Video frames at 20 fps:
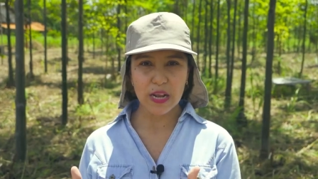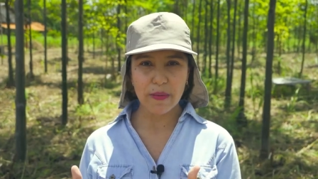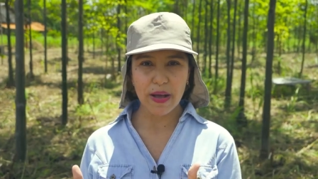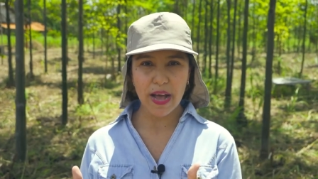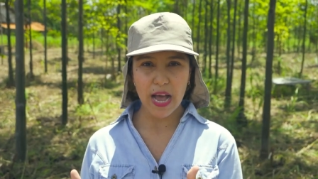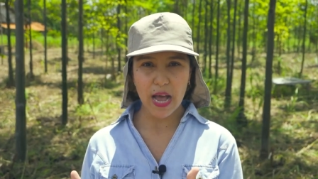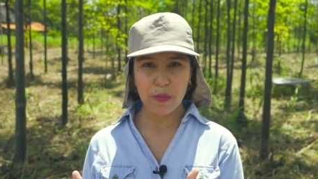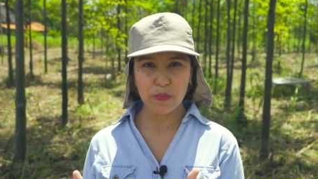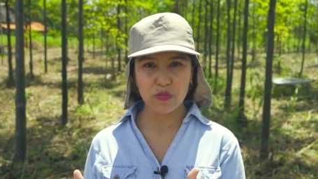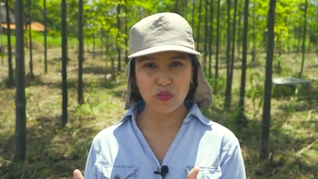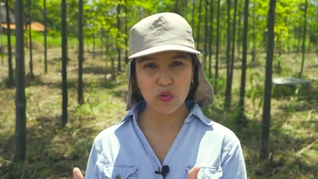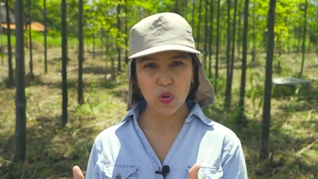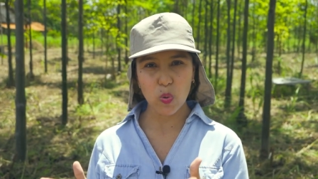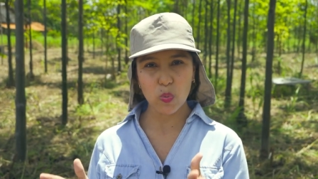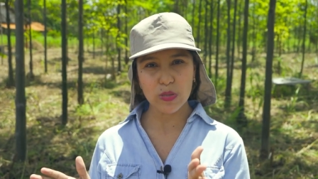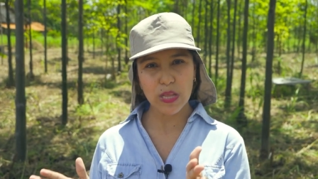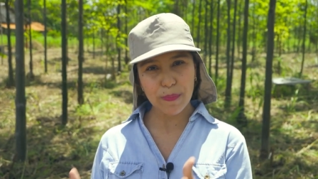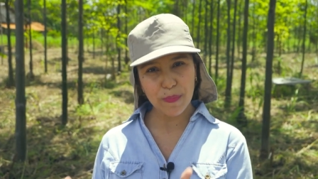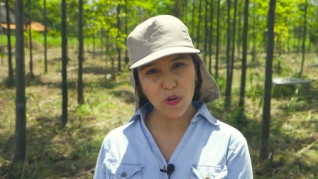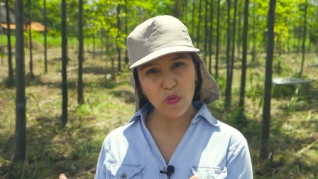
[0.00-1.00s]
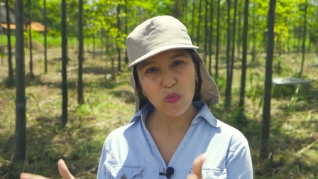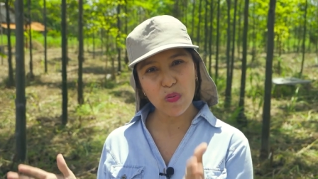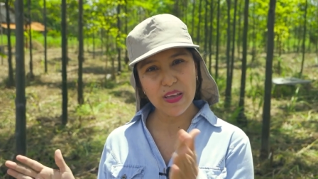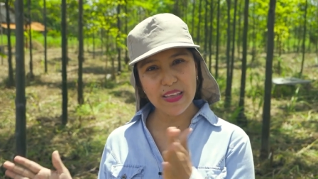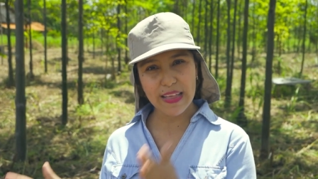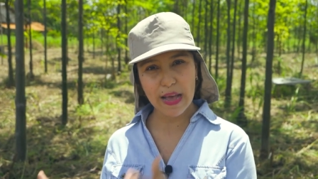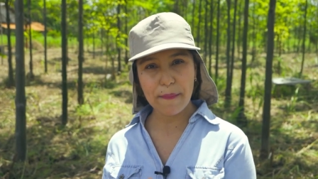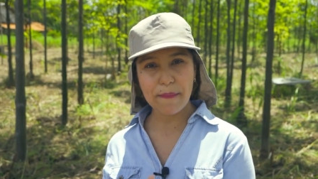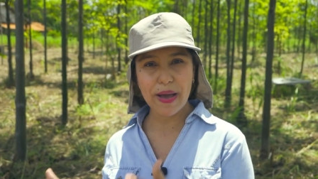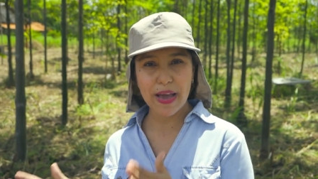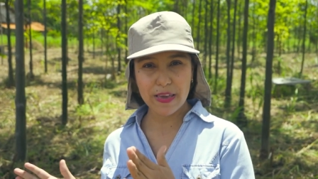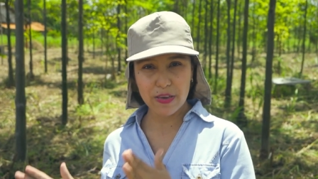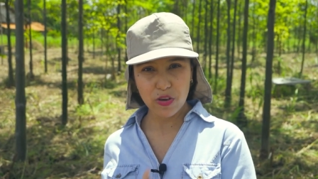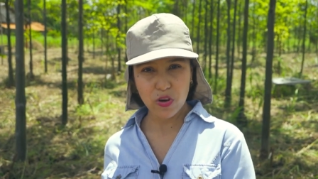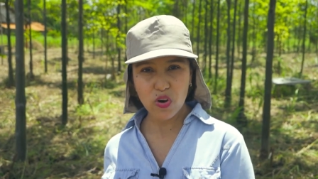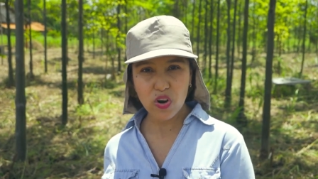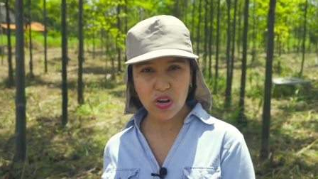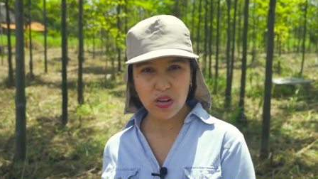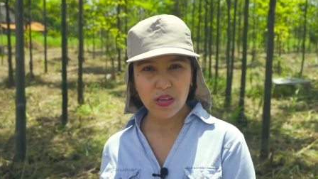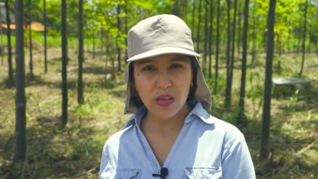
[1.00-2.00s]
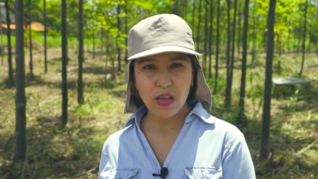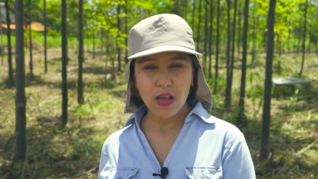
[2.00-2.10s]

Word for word: trabajamos con una profundidad mayor,